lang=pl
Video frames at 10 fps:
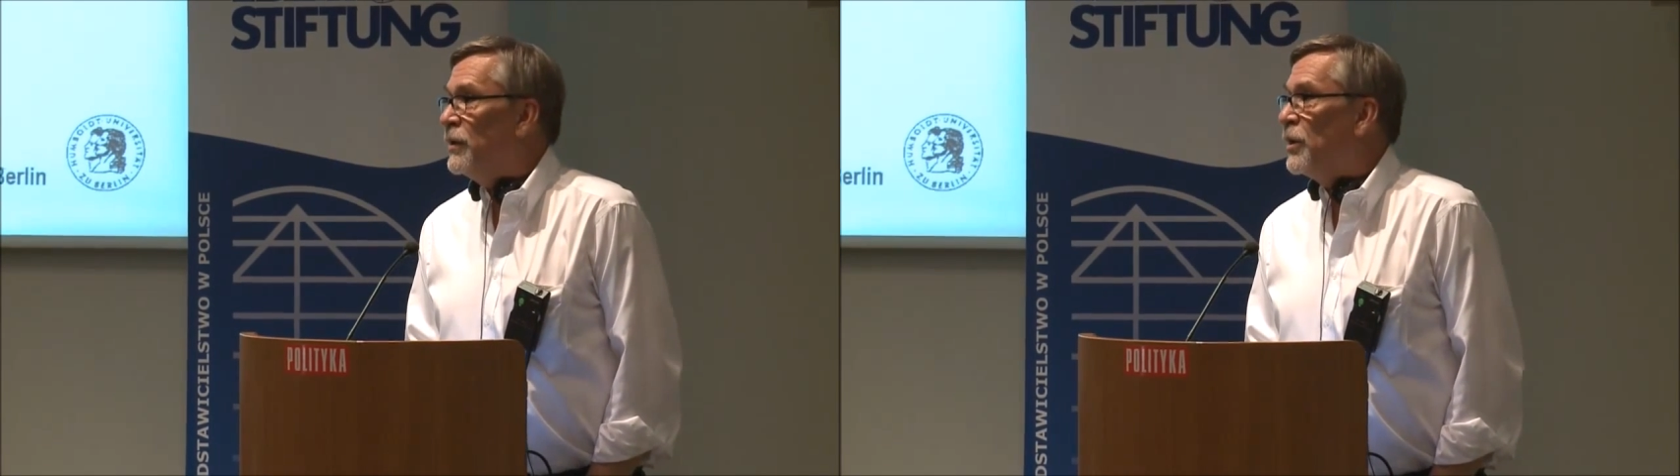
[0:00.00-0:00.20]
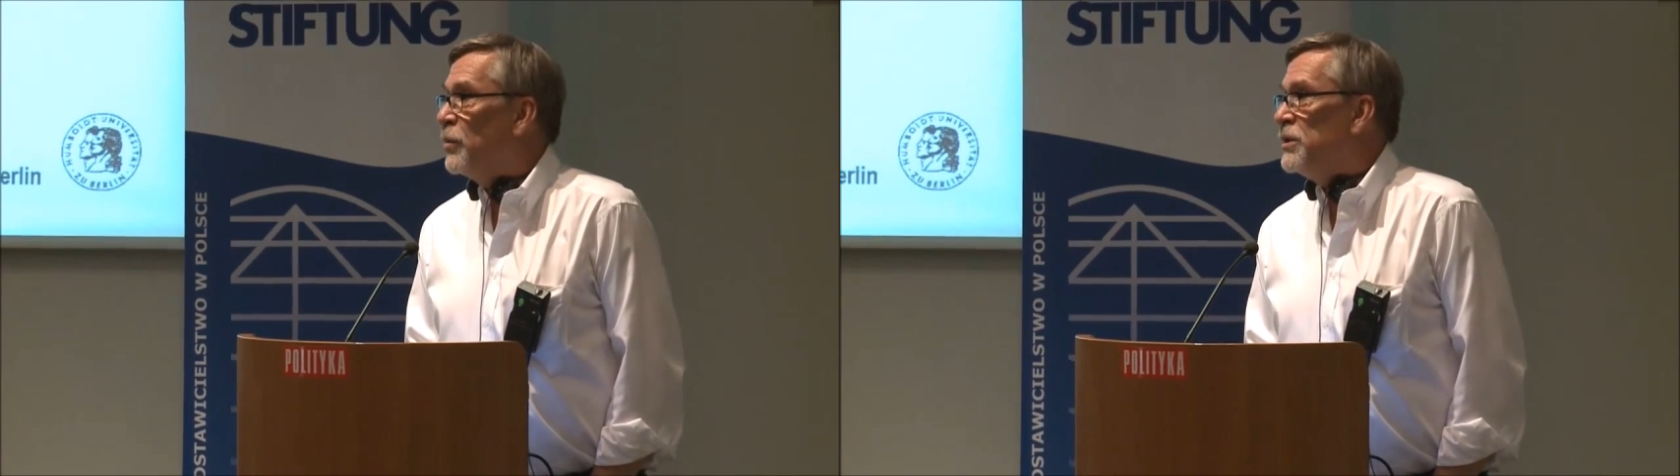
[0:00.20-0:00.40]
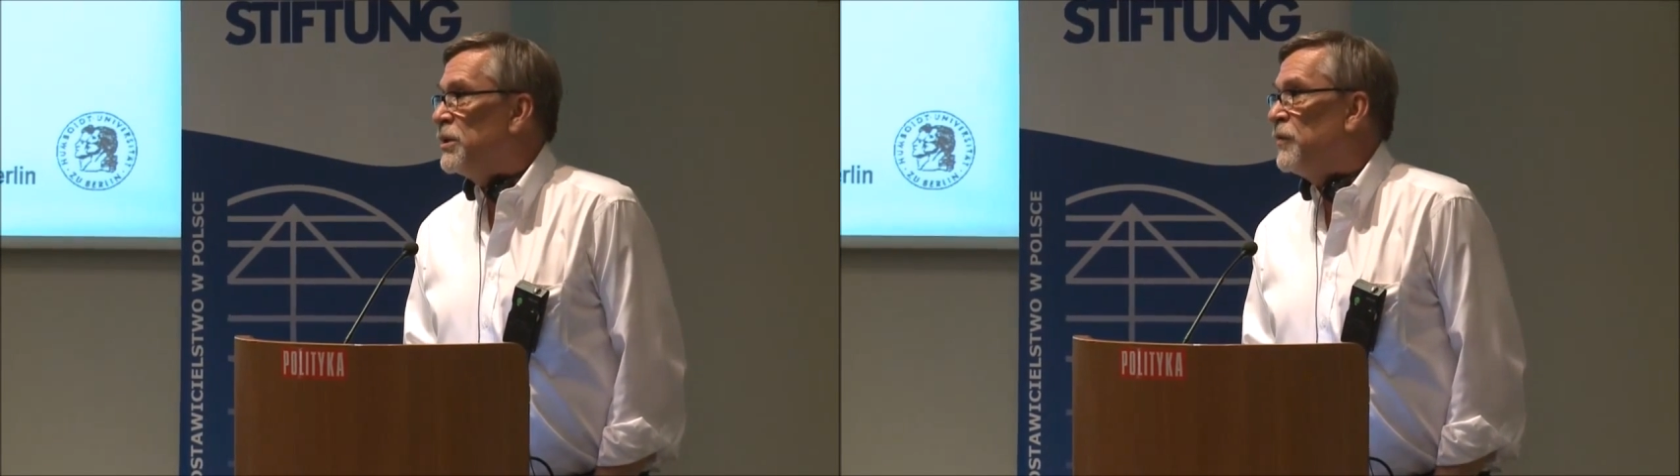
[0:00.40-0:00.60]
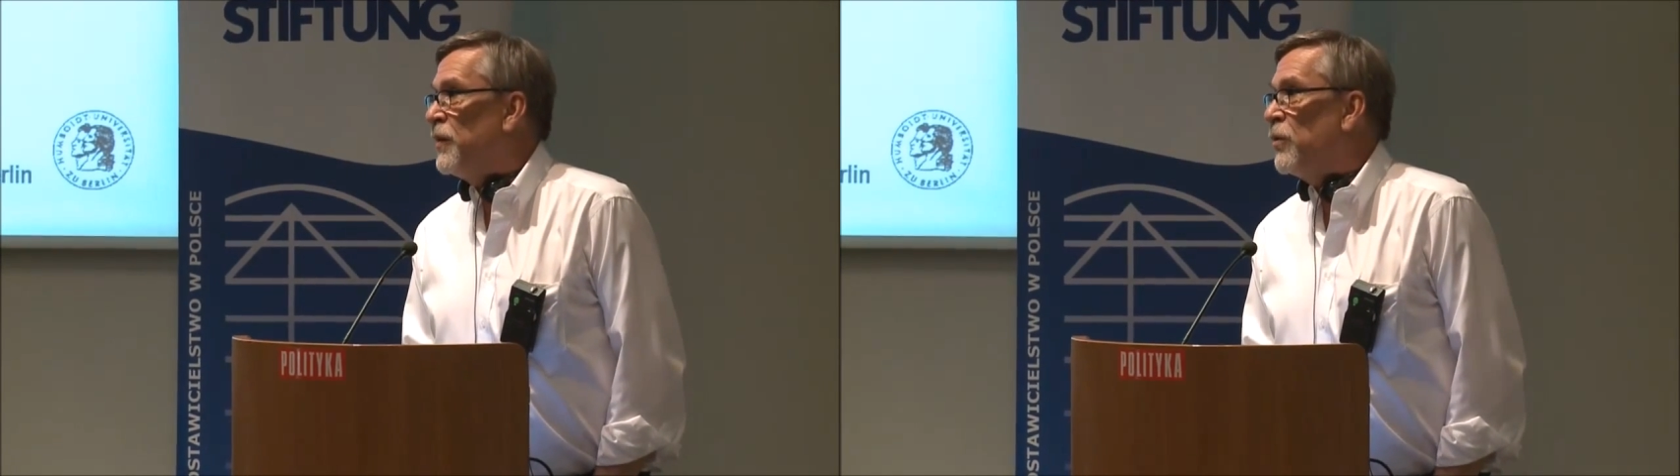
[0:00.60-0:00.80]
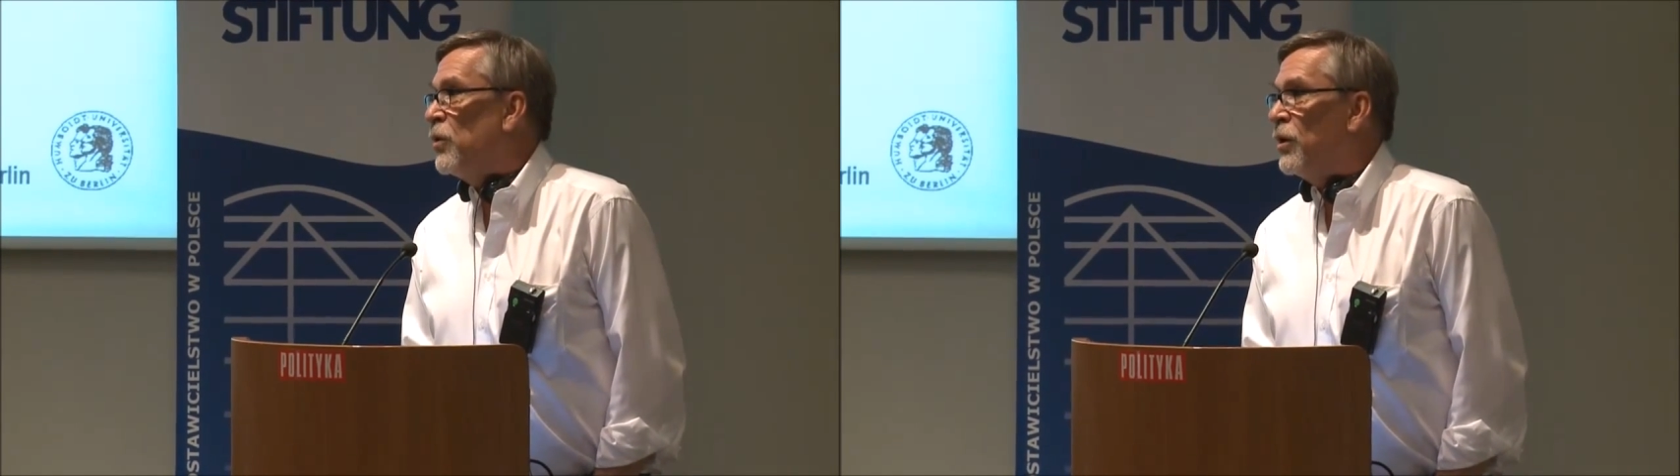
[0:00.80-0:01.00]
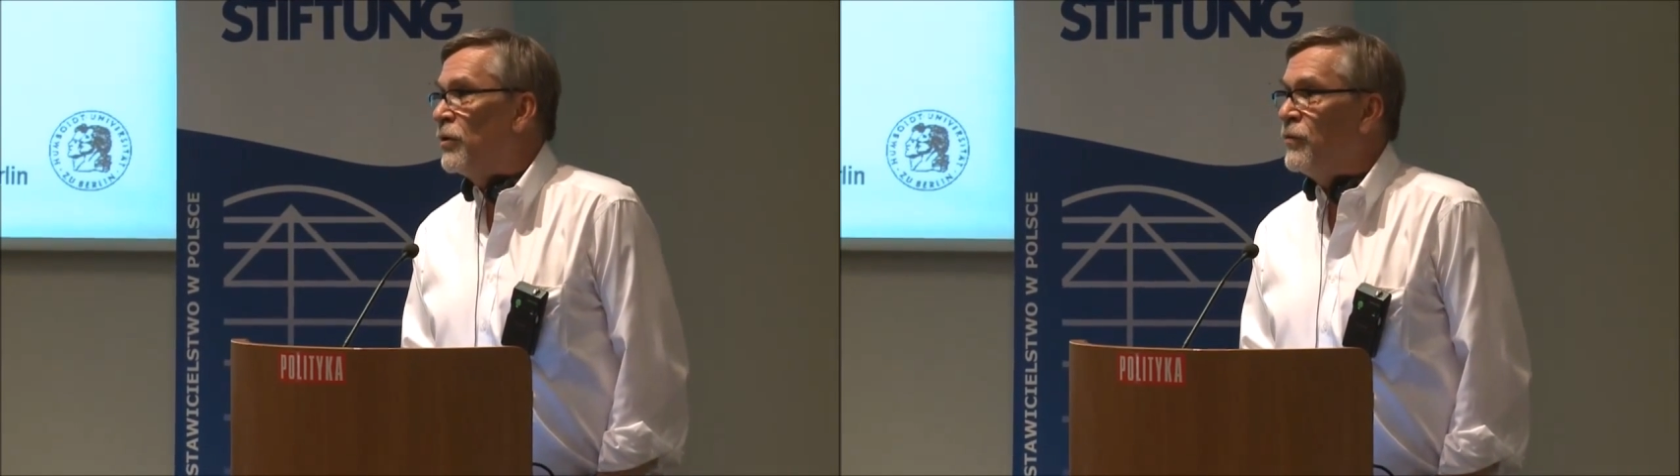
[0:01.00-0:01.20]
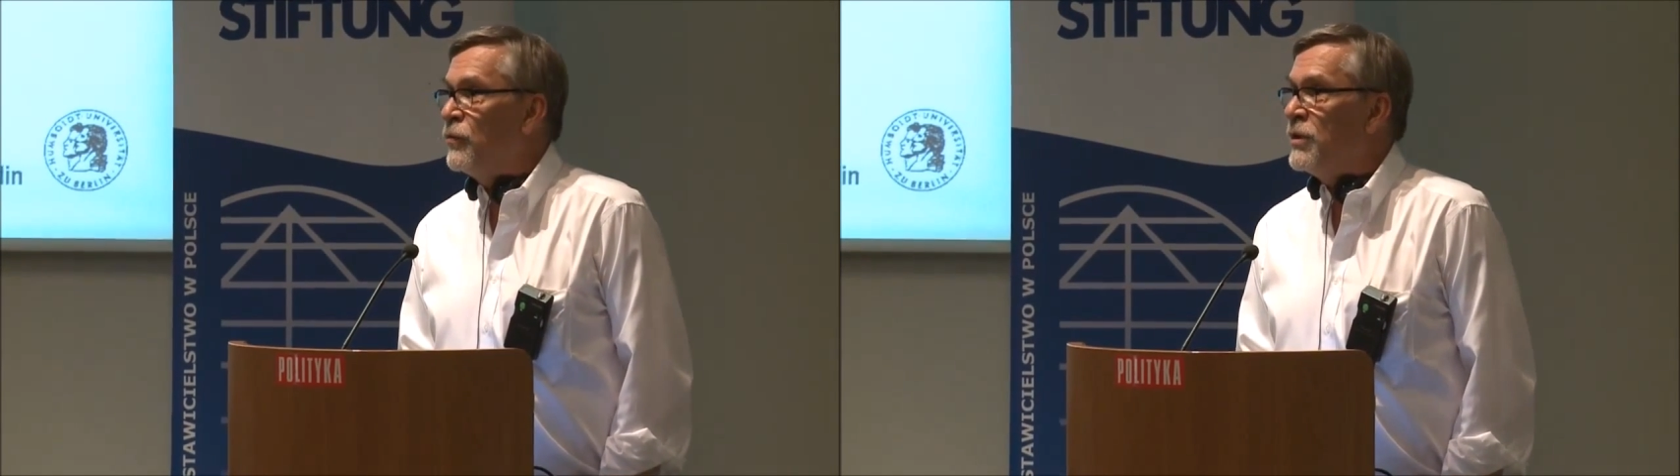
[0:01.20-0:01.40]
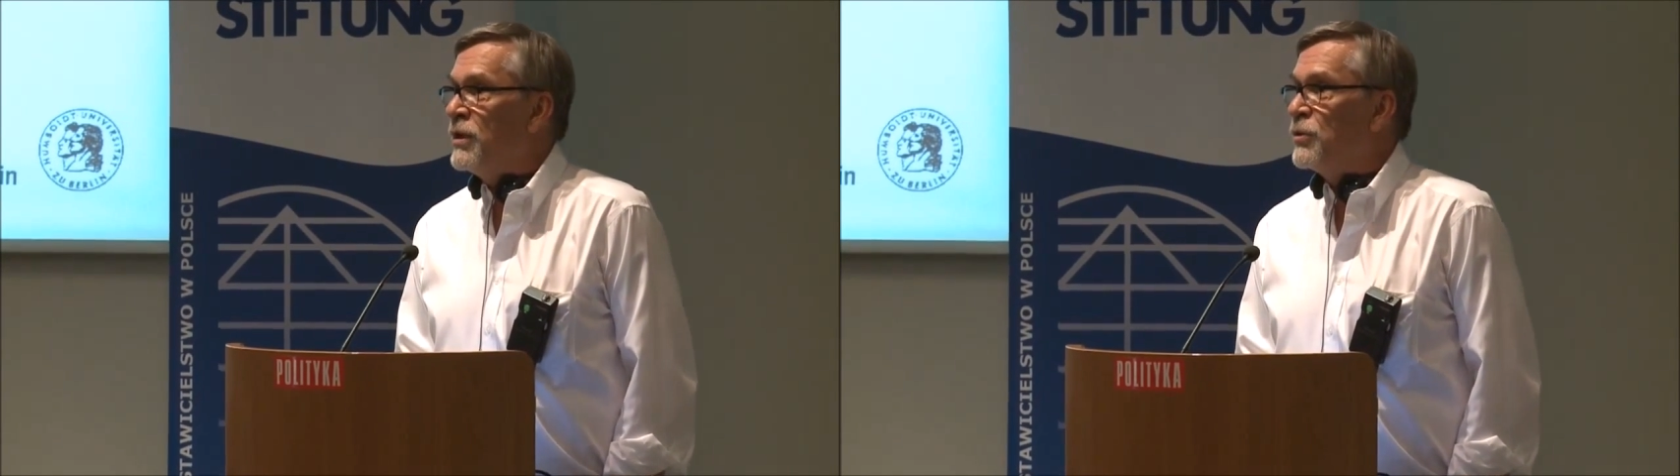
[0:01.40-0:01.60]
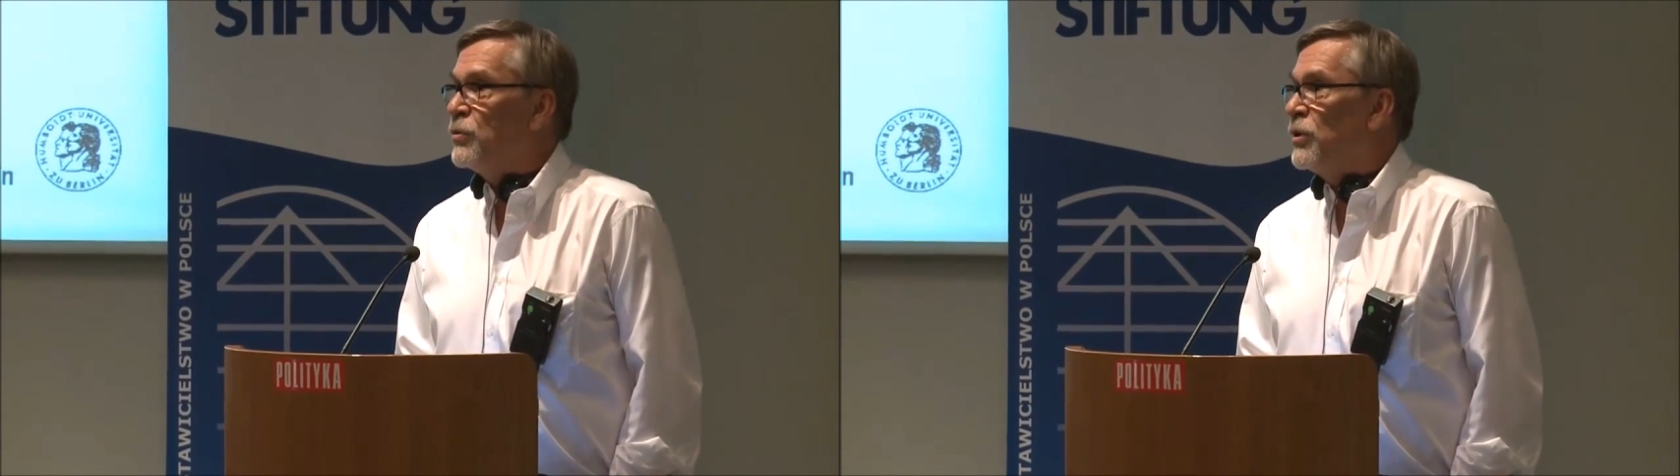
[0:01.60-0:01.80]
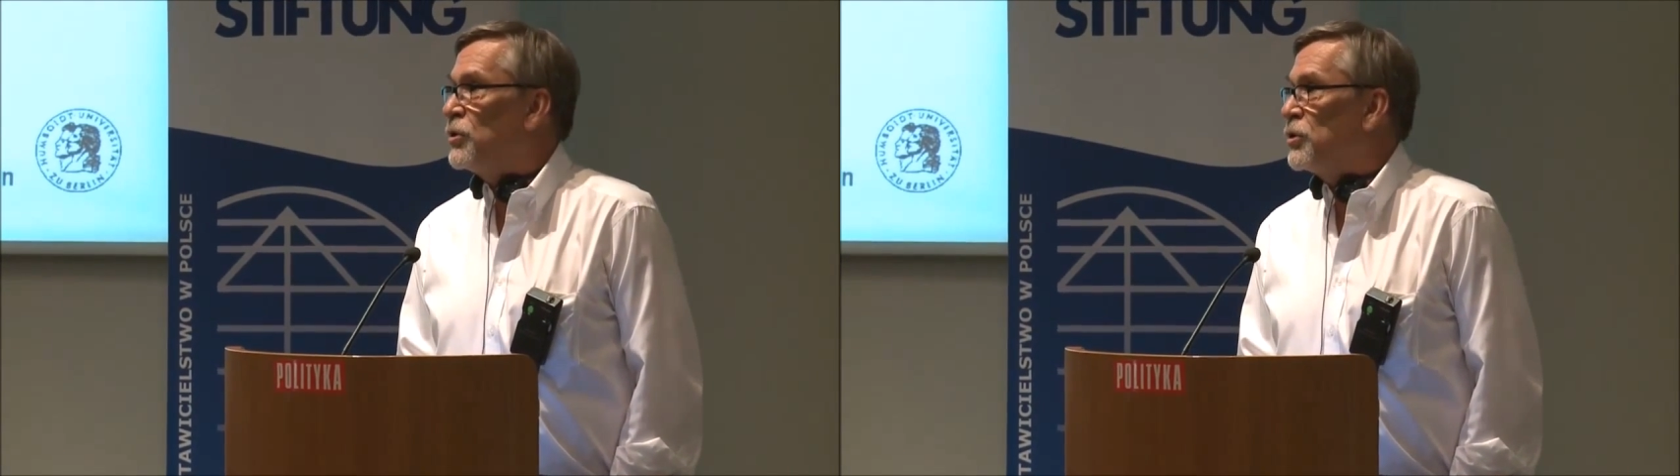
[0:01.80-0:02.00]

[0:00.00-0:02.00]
To będzie trwało od 20 do